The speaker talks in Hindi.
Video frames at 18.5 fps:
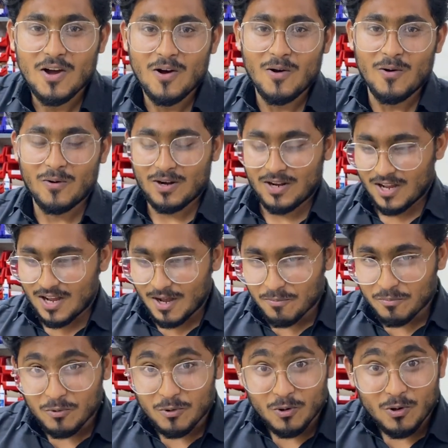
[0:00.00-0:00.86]
और
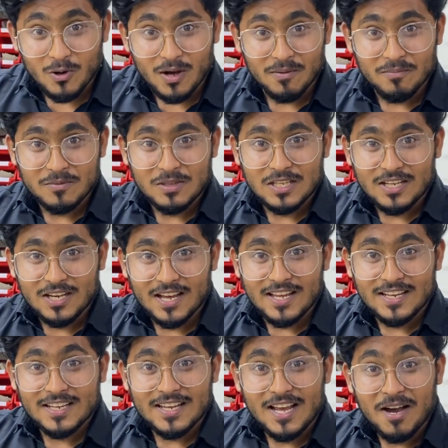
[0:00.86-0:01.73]
आपको हम
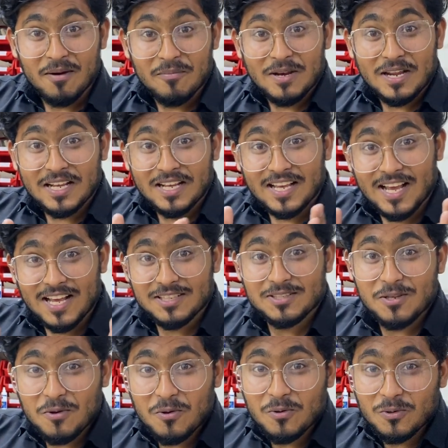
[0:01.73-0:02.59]
दिखाएंगे हमने कैसे
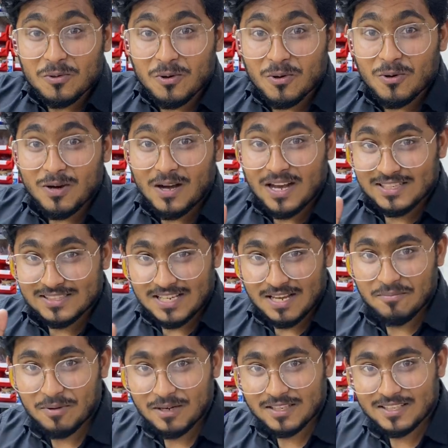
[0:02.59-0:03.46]
उनको
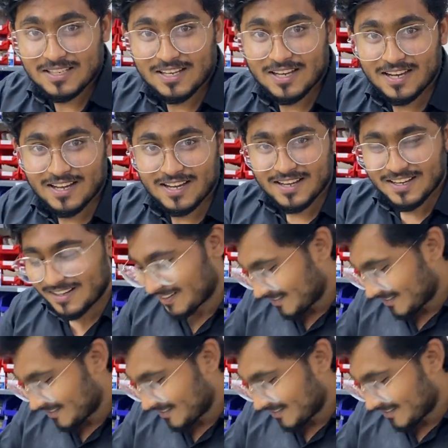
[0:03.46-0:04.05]
असेंबल किया है